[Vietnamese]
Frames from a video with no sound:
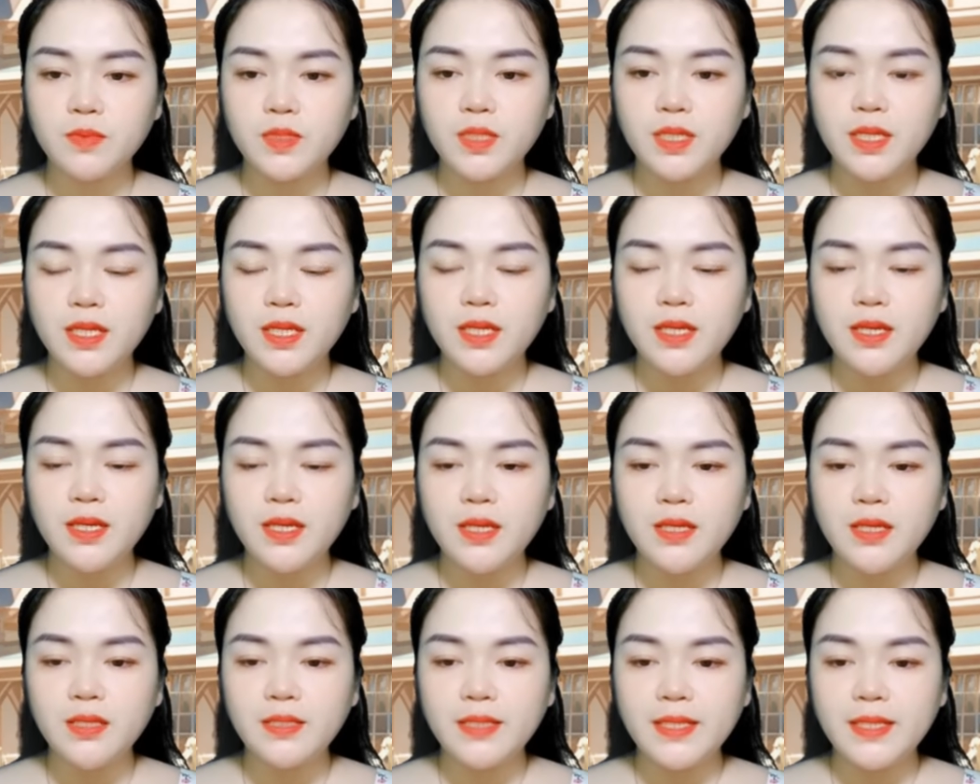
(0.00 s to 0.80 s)
Nhạc
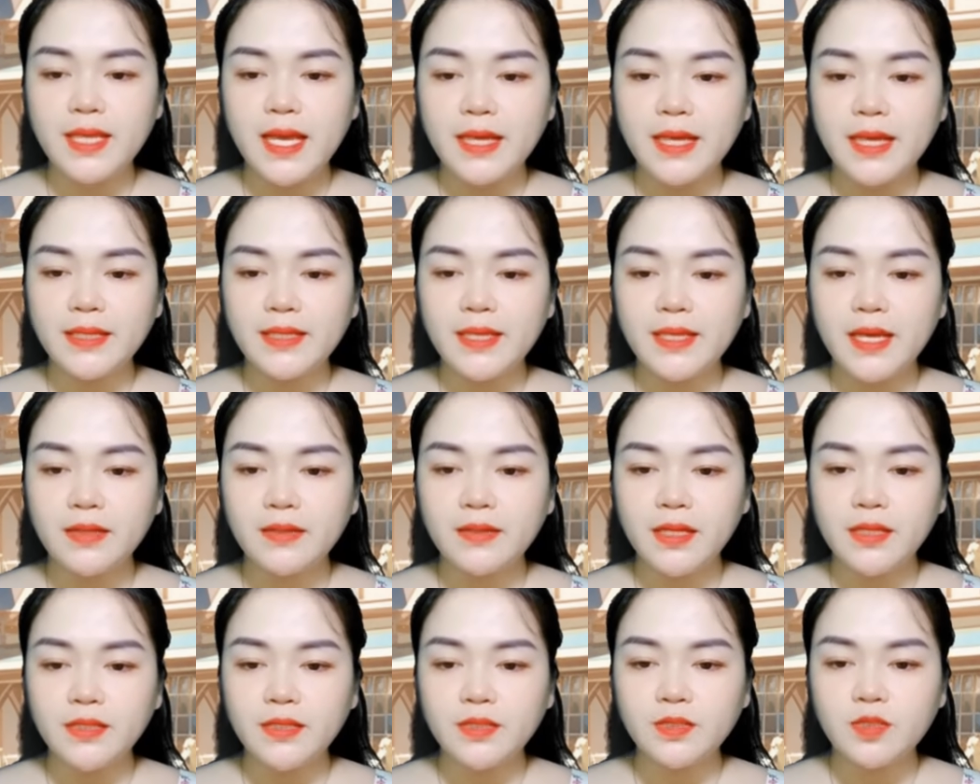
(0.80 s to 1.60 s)
Đình rất thông minh,
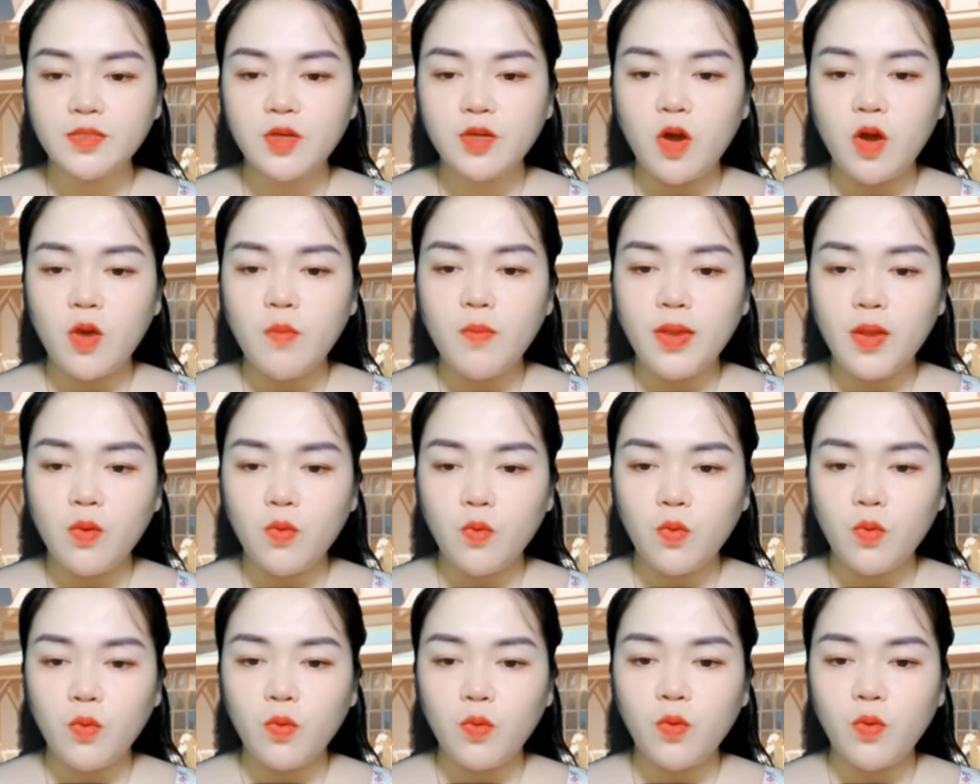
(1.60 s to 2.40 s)
đầu óc nhanh
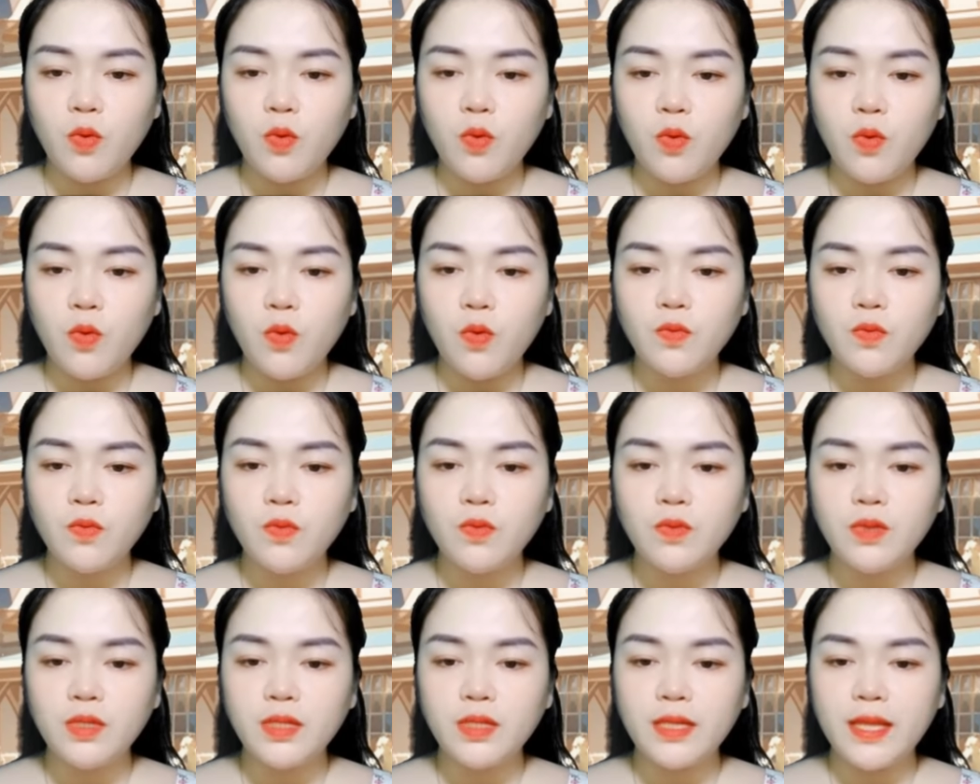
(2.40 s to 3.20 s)
nhạy lắm.
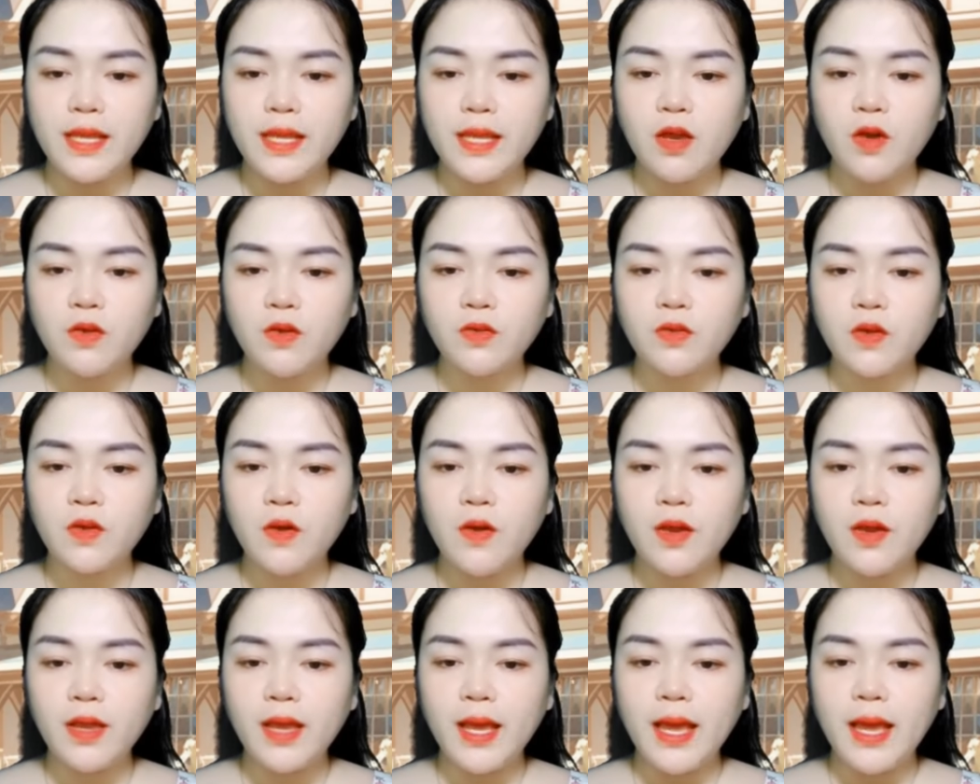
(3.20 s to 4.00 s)
Thật ra thì cô
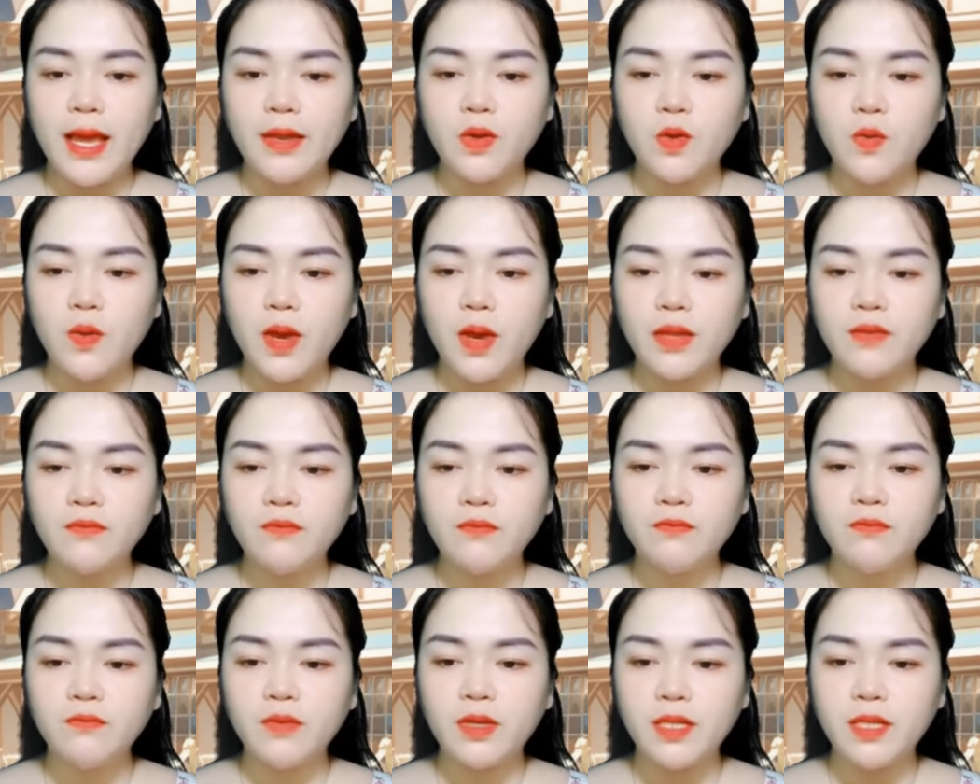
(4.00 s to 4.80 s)
chỉ học cùng lớp
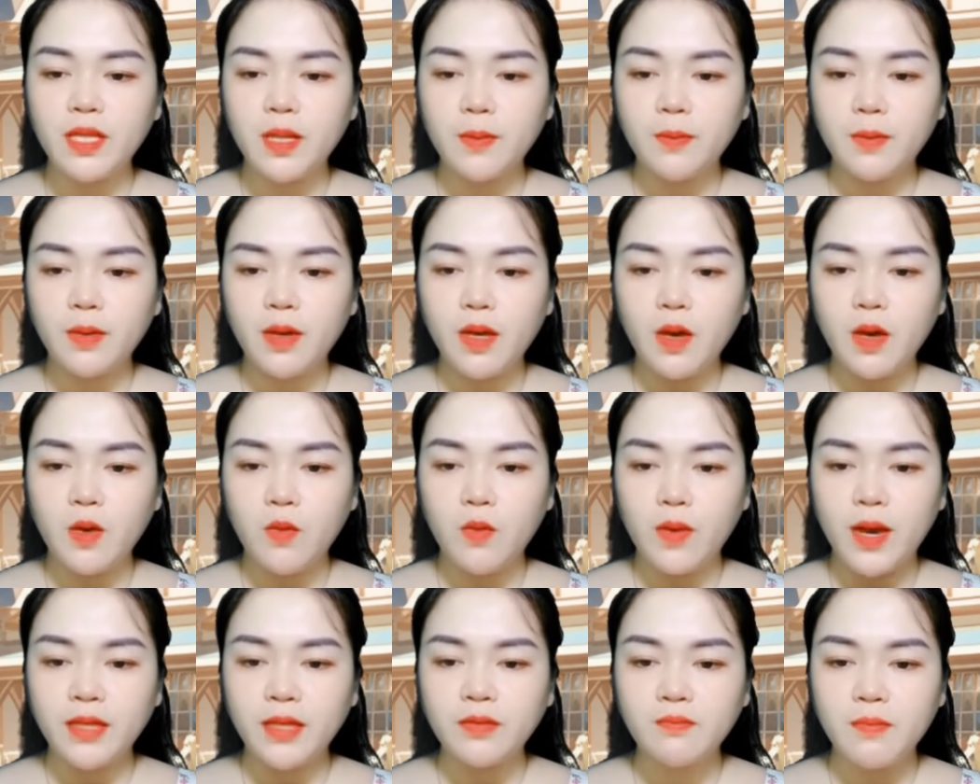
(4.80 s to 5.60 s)
với anh được một
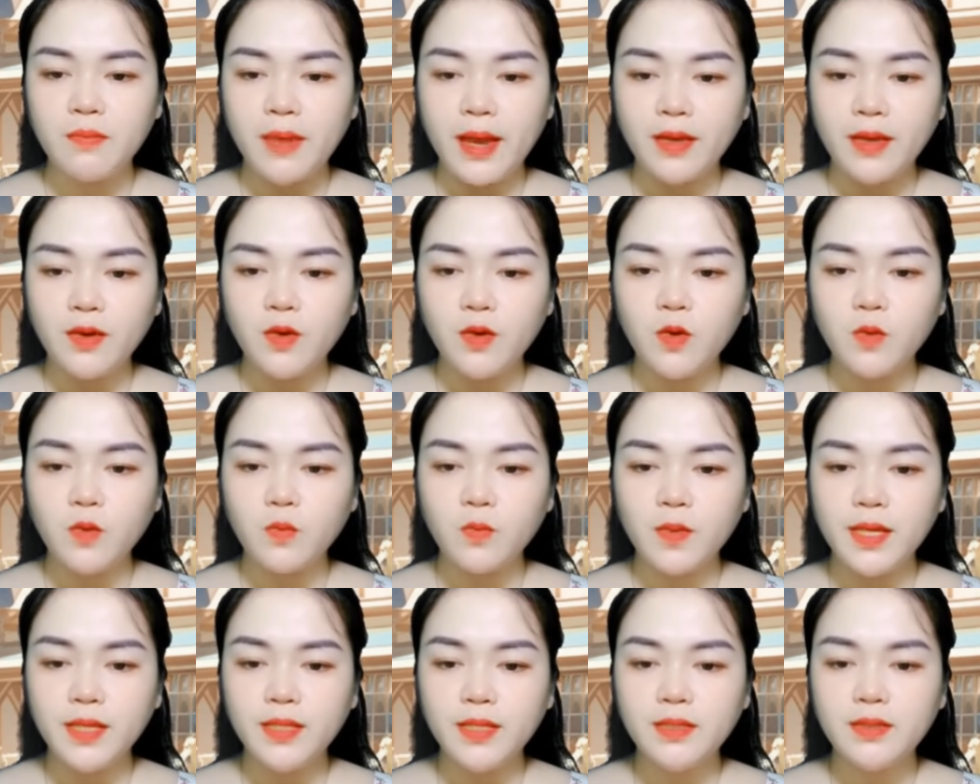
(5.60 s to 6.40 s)
năm thôi.
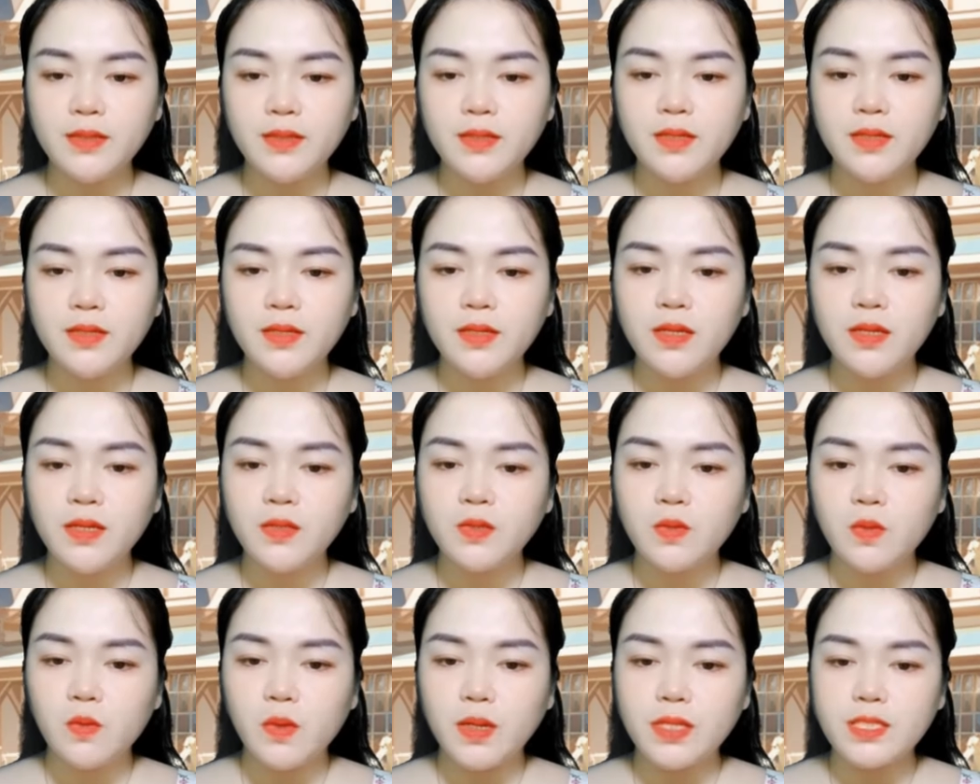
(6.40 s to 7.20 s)
Sau đó anh
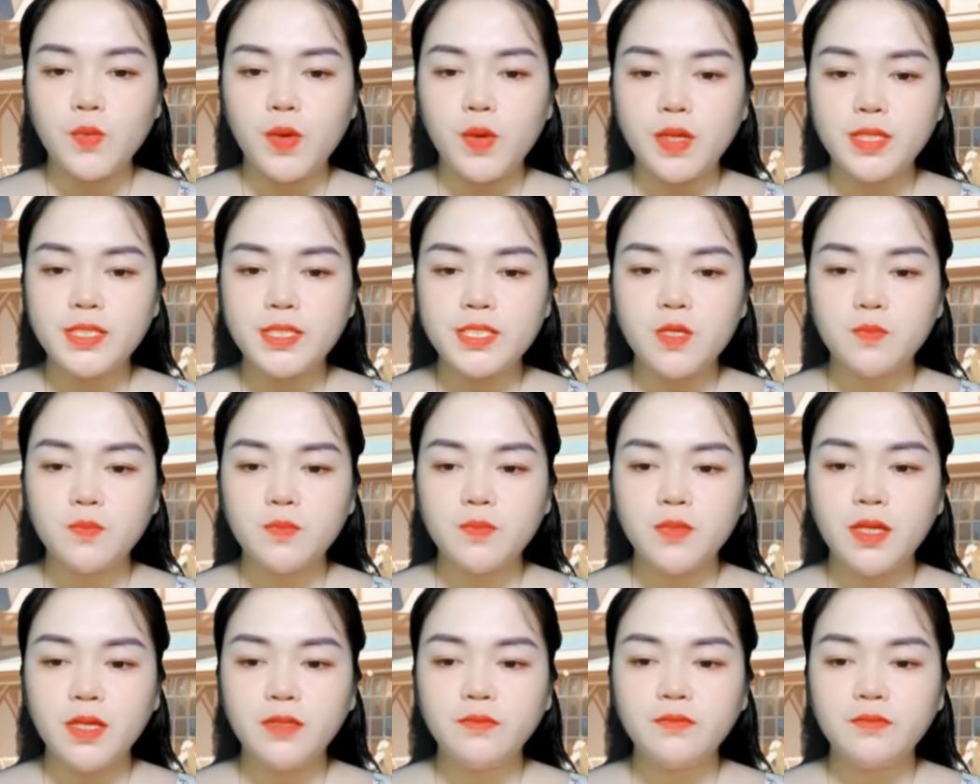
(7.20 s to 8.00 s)
bắt đầu con đường
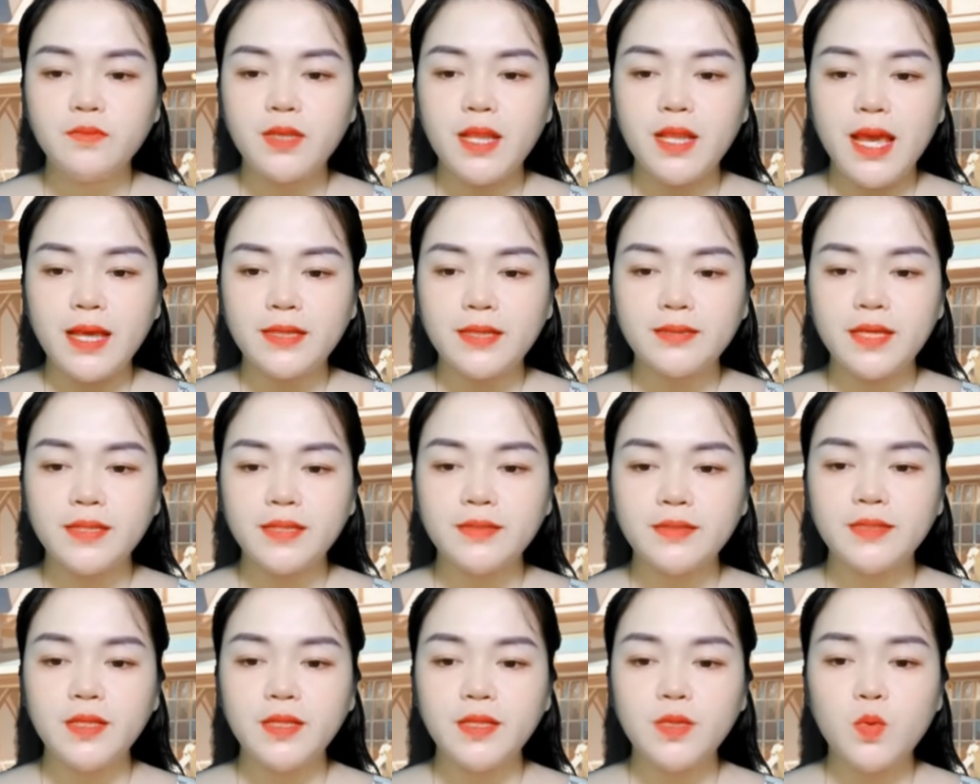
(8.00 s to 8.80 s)
điên cuồng học vượt
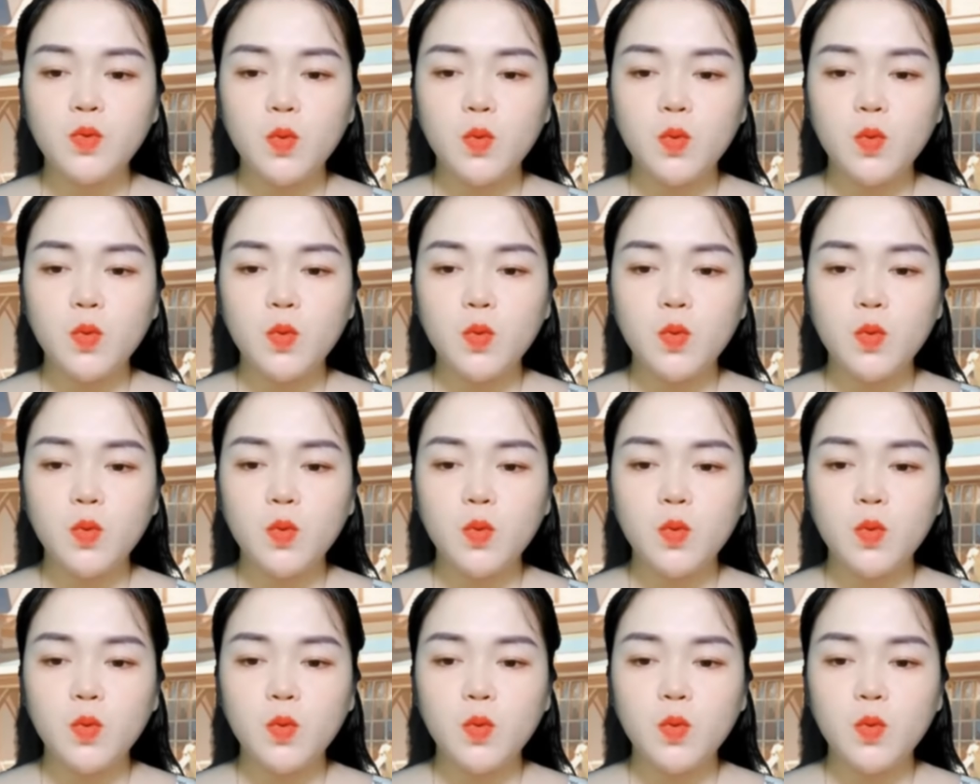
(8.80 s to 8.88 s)
cấp.